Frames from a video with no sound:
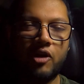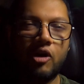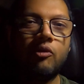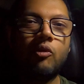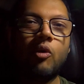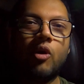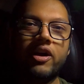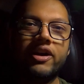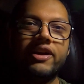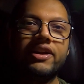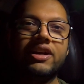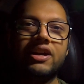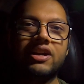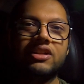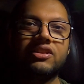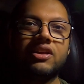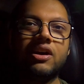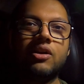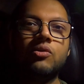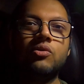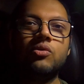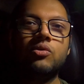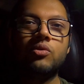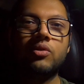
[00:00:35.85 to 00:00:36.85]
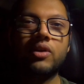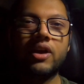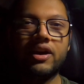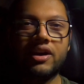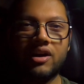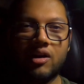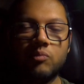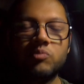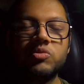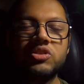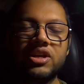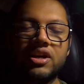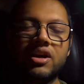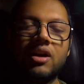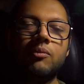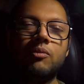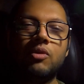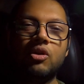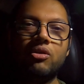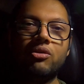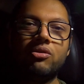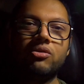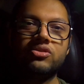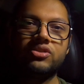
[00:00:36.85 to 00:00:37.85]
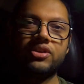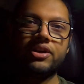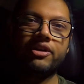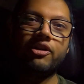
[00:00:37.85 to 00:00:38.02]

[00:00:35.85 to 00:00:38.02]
अवॉइड करता हूँ कि कम से कम लोगों